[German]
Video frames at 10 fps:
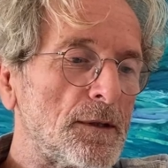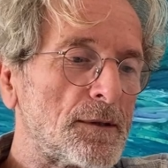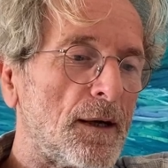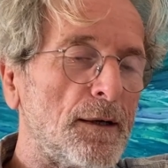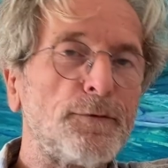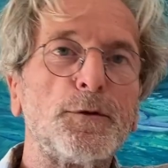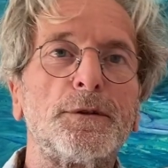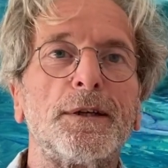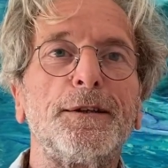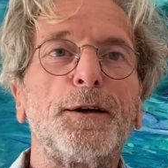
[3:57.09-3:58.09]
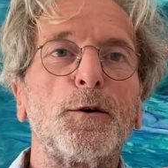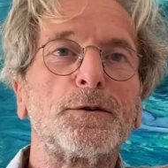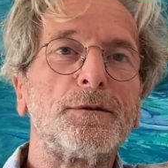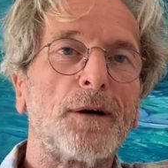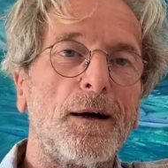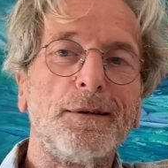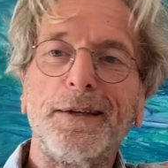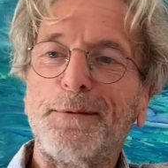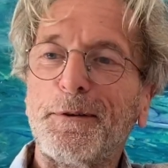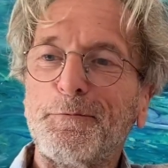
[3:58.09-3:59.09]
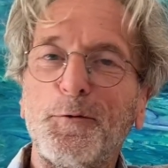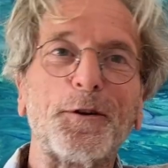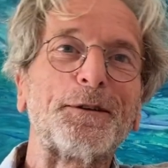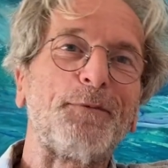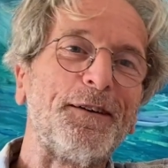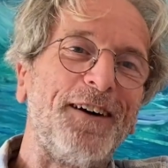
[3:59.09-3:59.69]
Zahl von 10.000 Teilnehmern wurde bei